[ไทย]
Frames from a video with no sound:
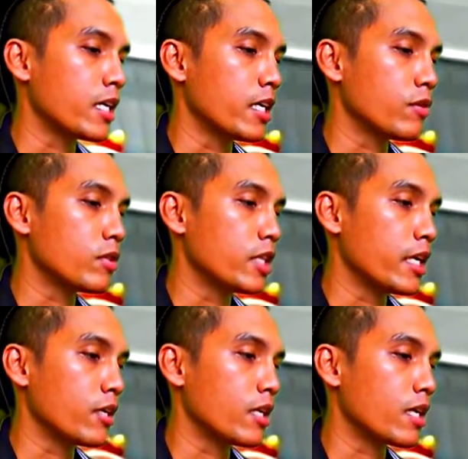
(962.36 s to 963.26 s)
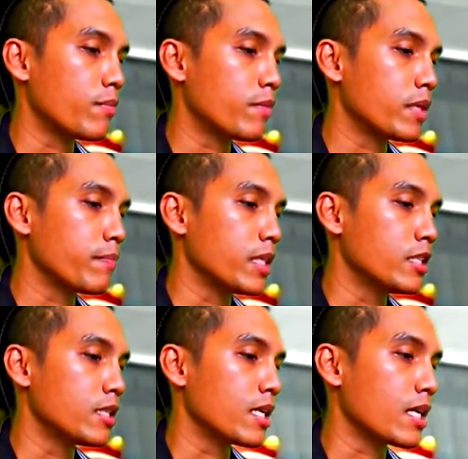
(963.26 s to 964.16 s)
เคยเห็นตัวจริงอยู่แล้วครับ เพราะมันเป็น
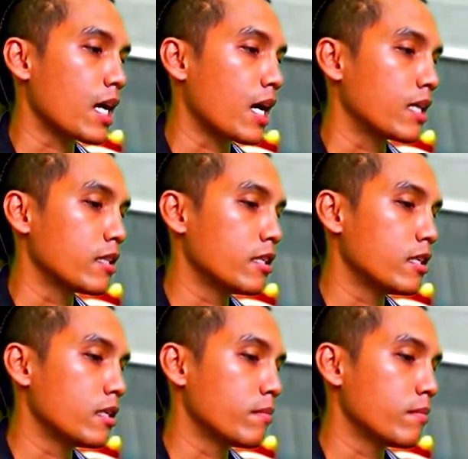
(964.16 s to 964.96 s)
จินตนาการที่